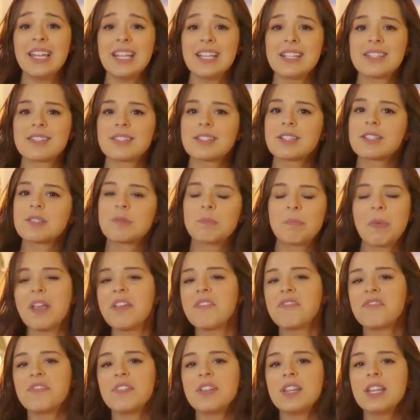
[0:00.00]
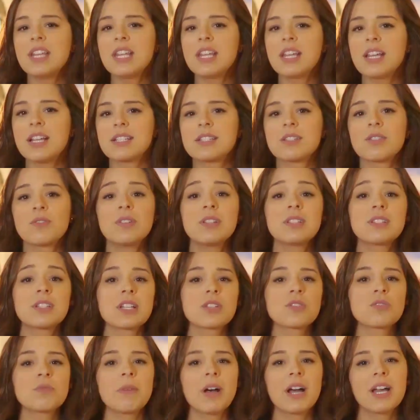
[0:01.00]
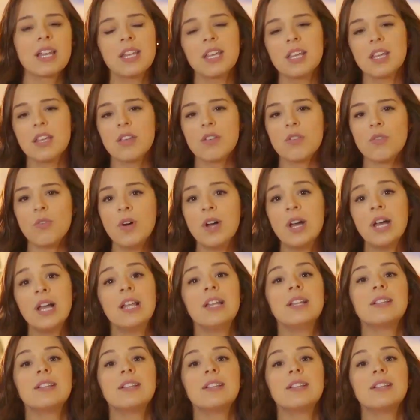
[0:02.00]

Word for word: Listras bem fininhas, então listras do marinho,